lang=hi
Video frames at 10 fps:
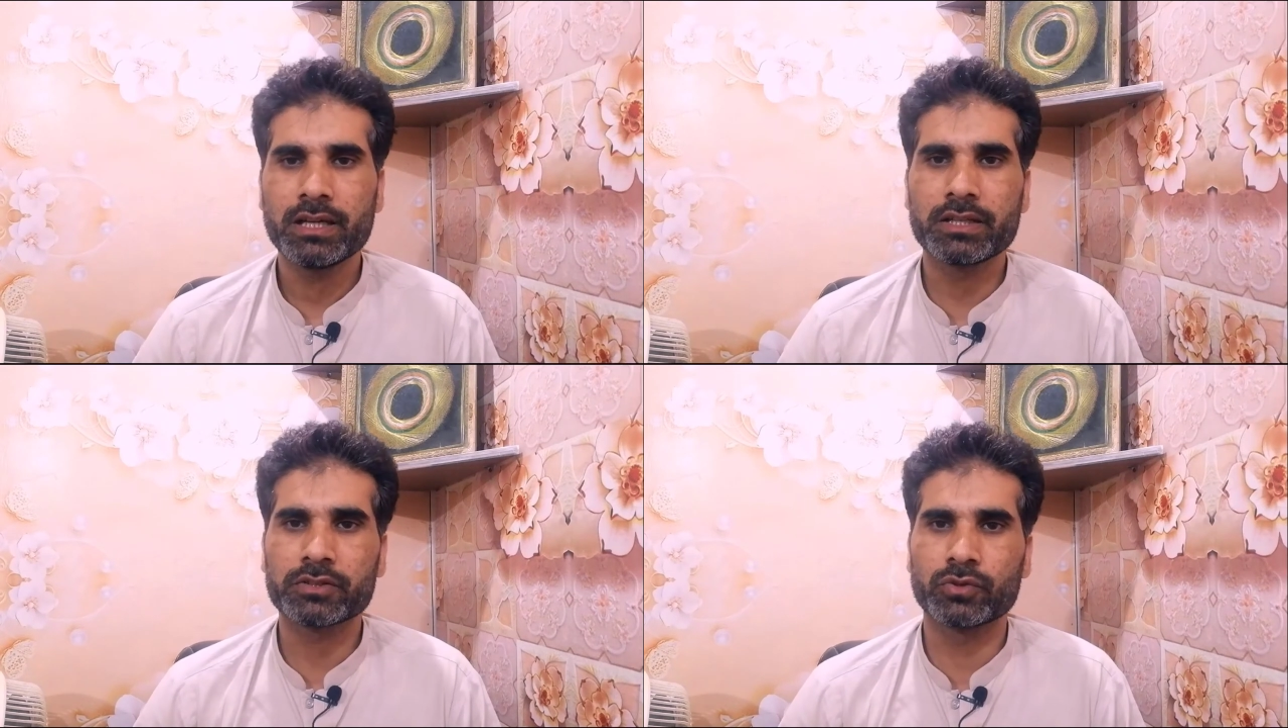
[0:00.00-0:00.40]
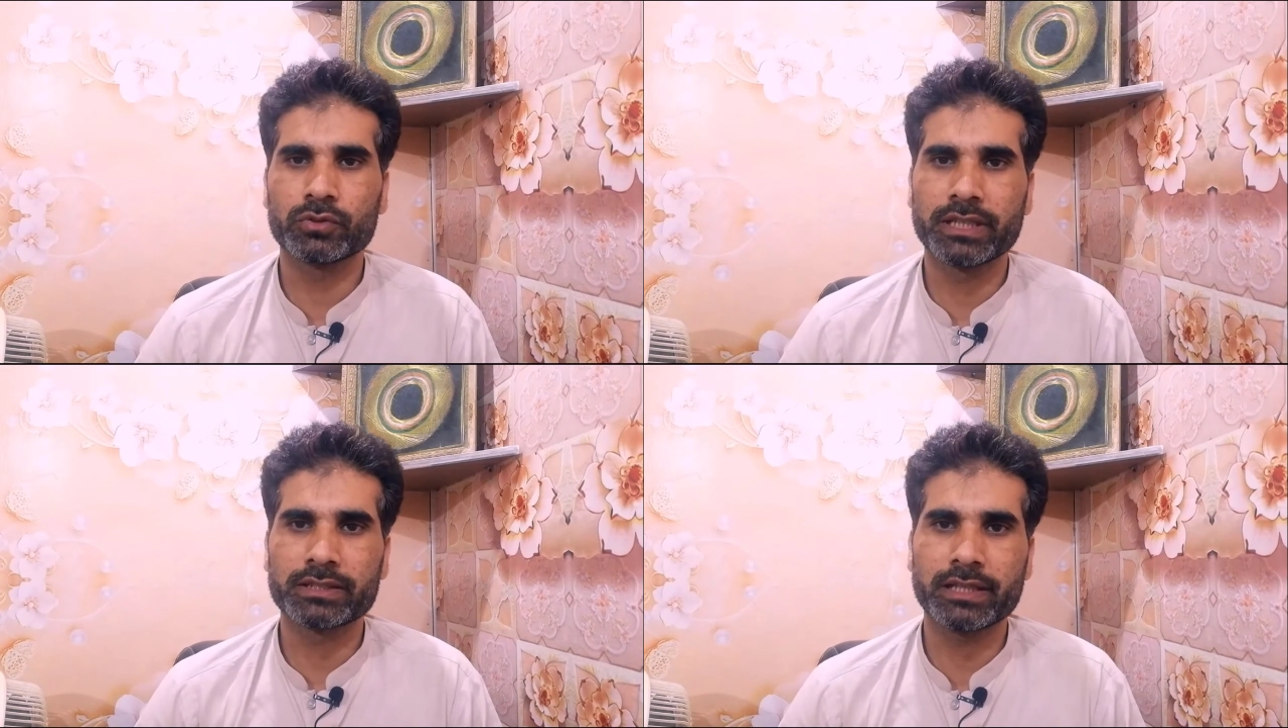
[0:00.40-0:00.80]
इसको
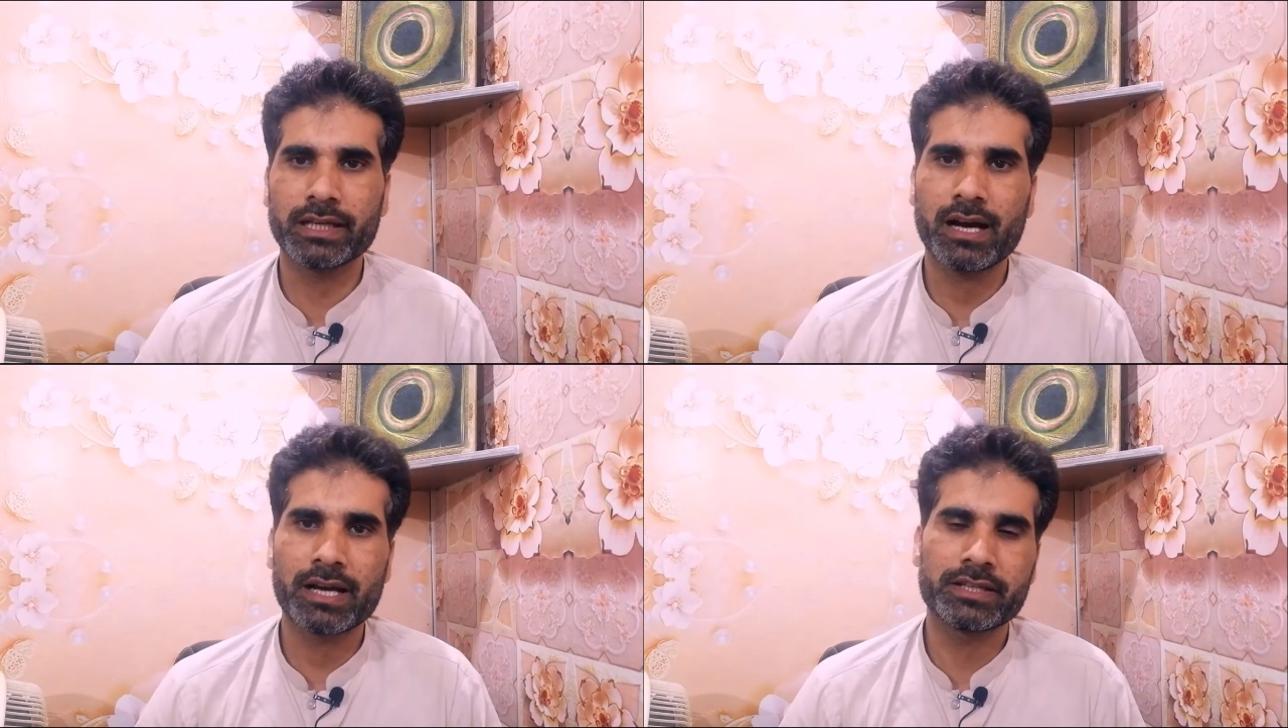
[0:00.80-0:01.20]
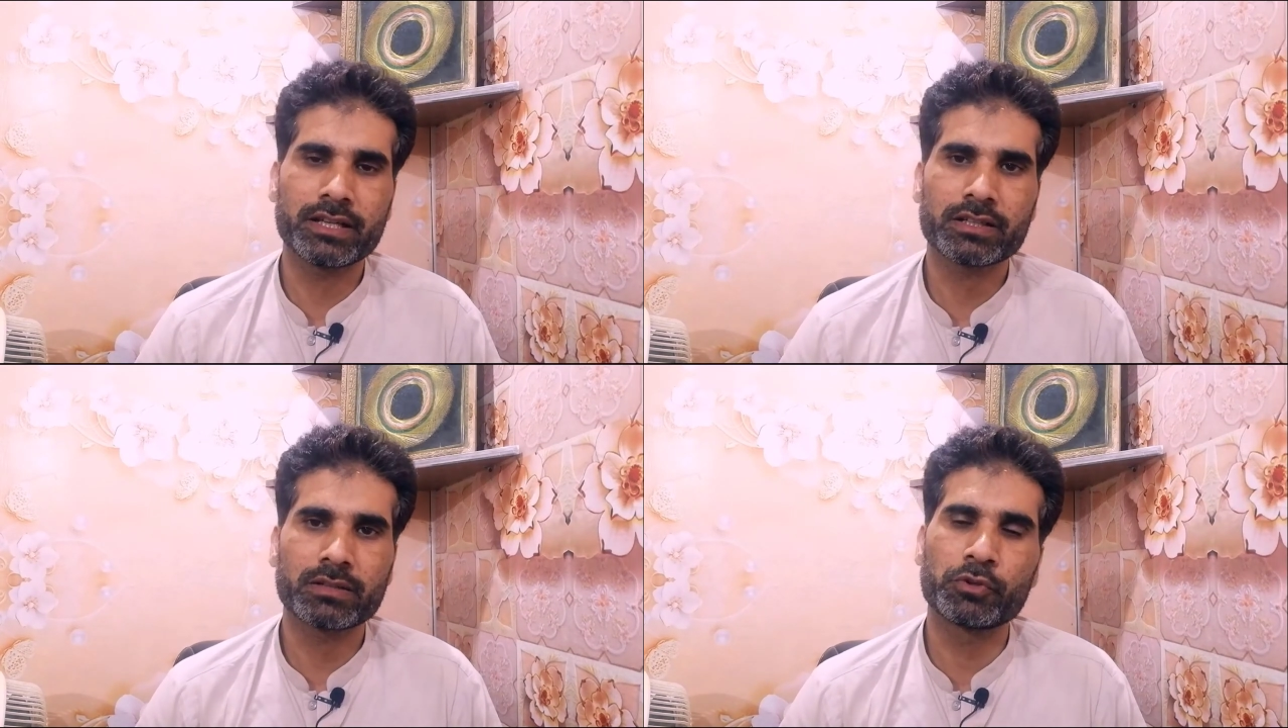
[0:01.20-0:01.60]
देखते हैं
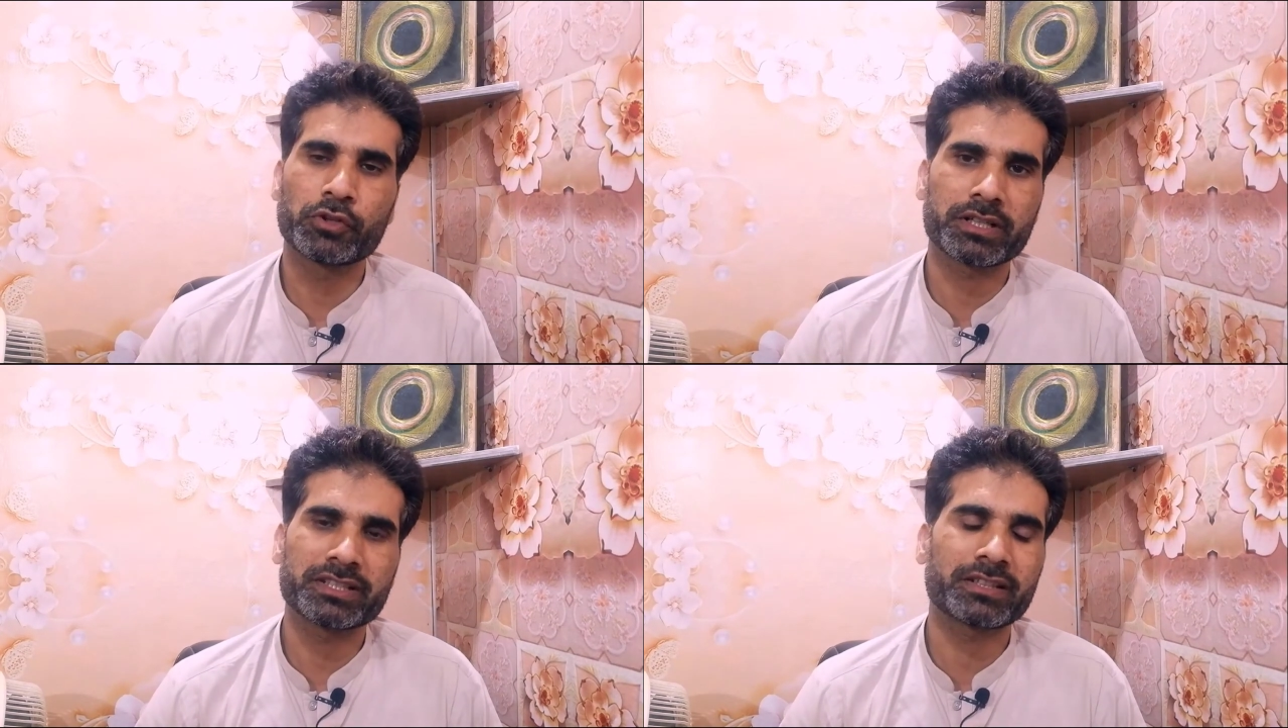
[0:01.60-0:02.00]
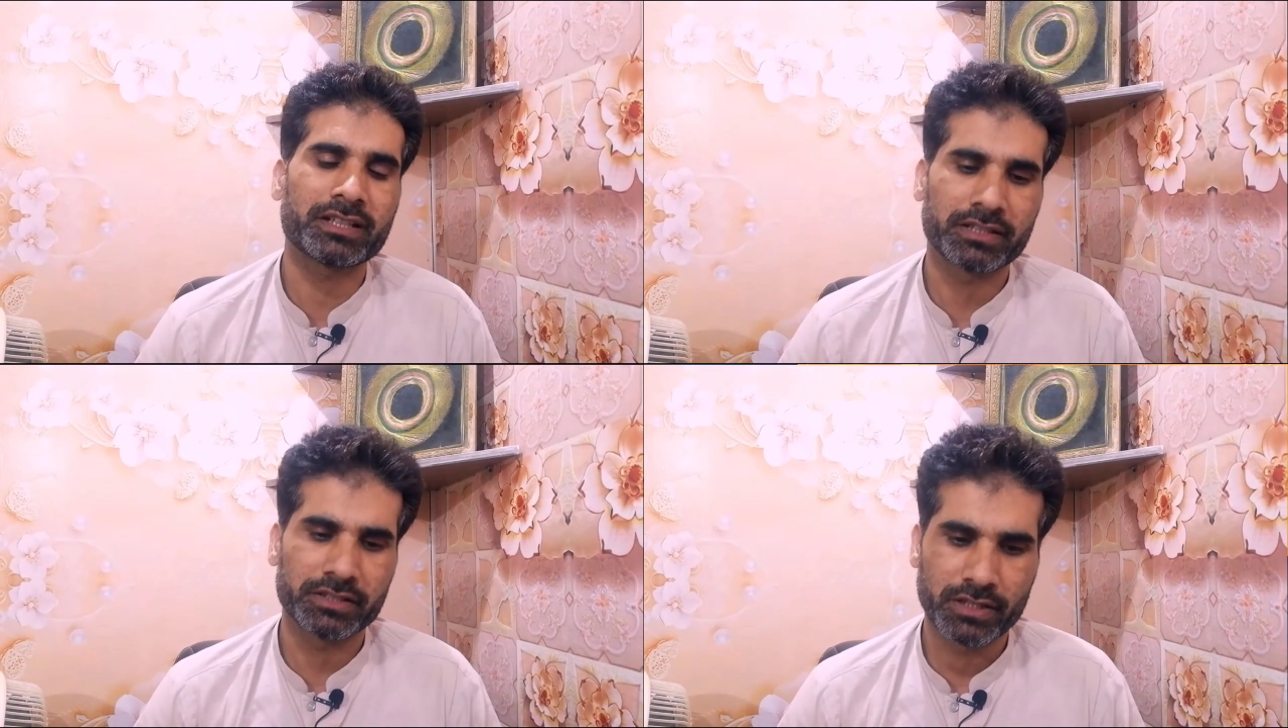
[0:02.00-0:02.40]
आइए कंप्यूटर की स्क्रीन की